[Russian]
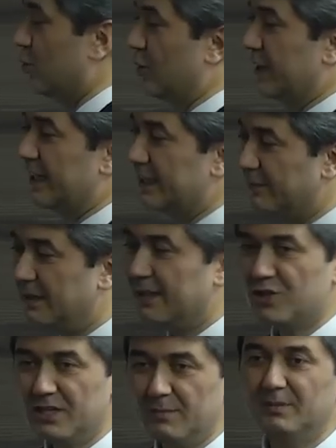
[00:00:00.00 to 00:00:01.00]
Но когда мы
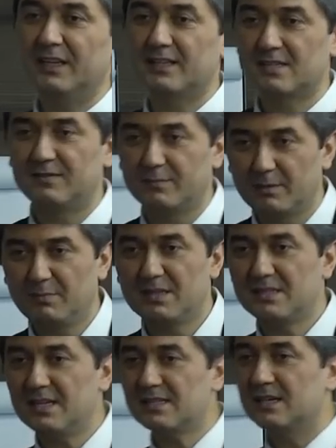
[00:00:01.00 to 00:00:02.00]
начинаем делать с вами
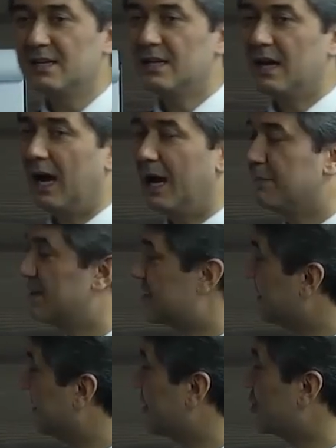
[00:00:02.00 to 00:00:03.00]
бизнес –
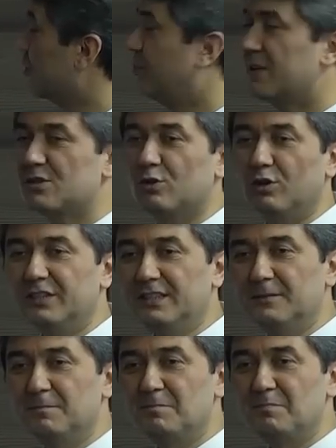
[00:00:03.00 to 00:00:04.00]
обязательно что происходит?